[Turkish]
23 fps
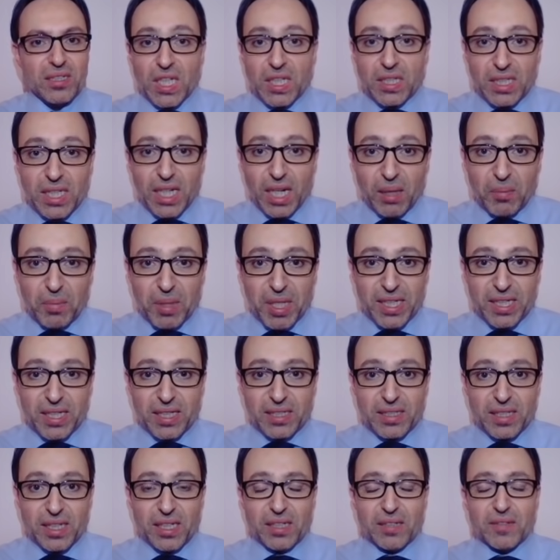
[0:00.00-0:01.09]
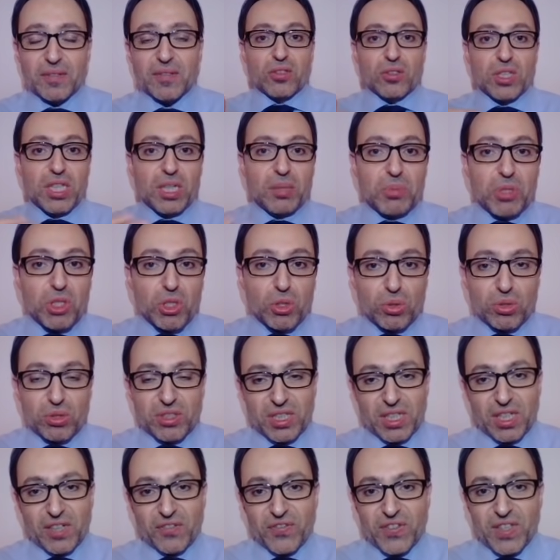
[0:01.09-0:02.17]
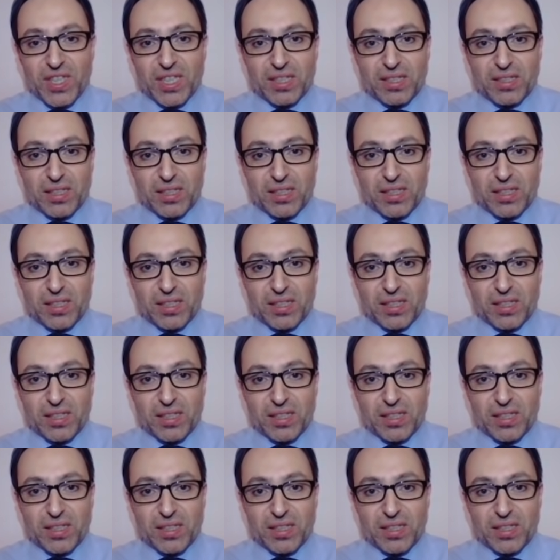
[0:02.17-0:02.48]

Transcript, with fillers: Yine Amerika'da demiryolu trafiğinde,